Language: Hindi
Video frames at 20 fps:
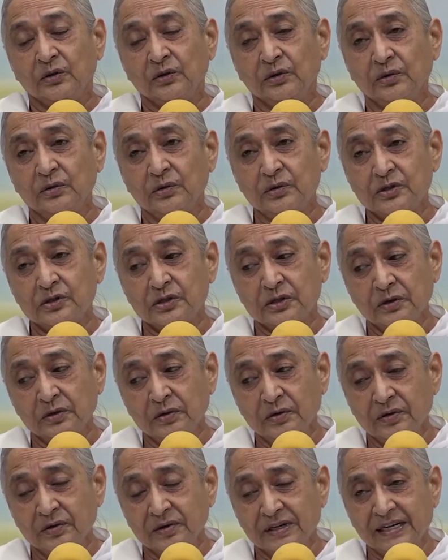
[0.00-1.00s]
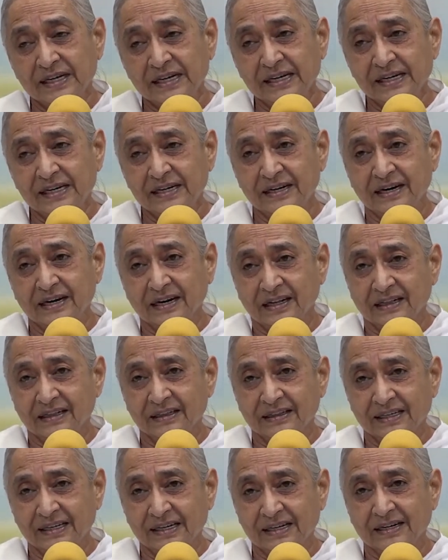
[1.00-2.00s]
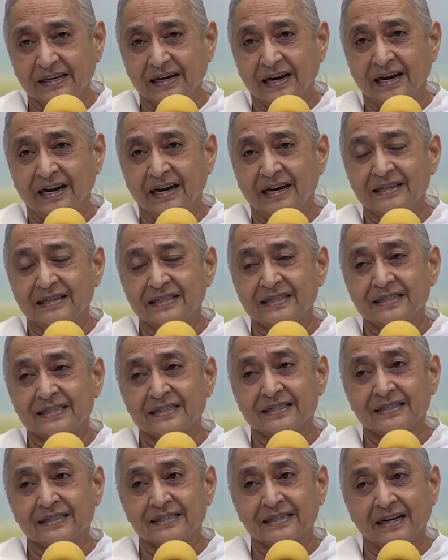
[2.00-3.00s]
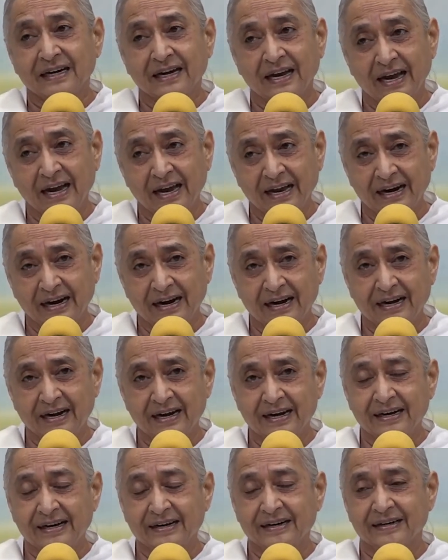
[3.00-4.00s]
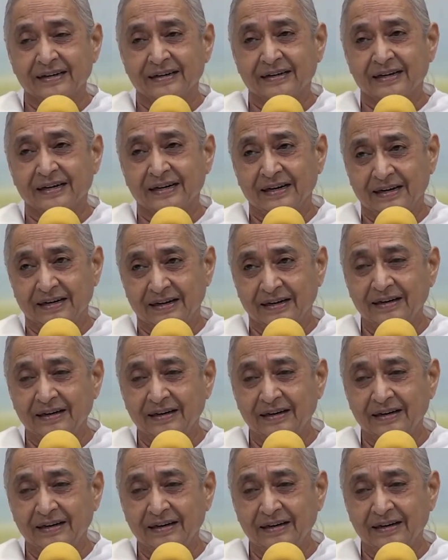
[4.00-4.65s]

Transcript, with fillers: दूसरों की गलती का सहारा लेकर के